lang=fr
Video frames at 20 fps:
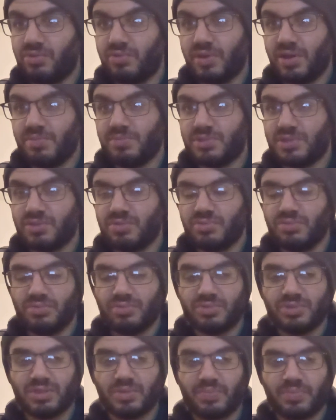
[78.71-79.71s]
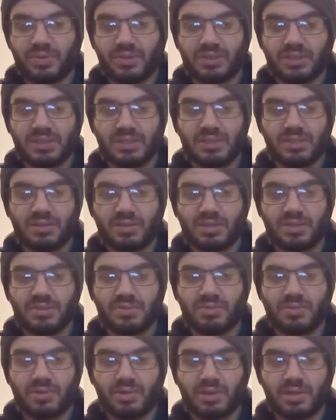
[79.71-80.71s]
le MCU, donc ça pourrait être très
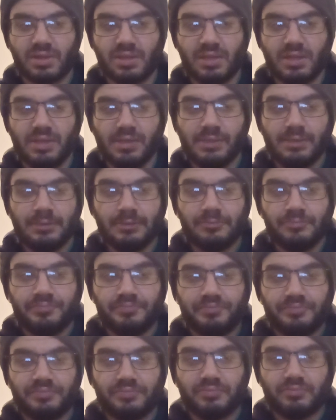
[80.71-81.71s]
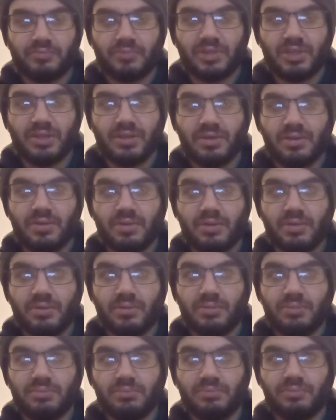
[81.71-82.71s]
intéressant à regarder. Et
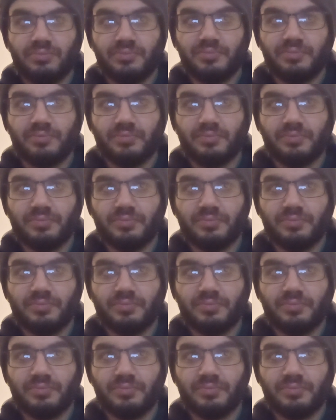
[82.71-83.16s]
euh,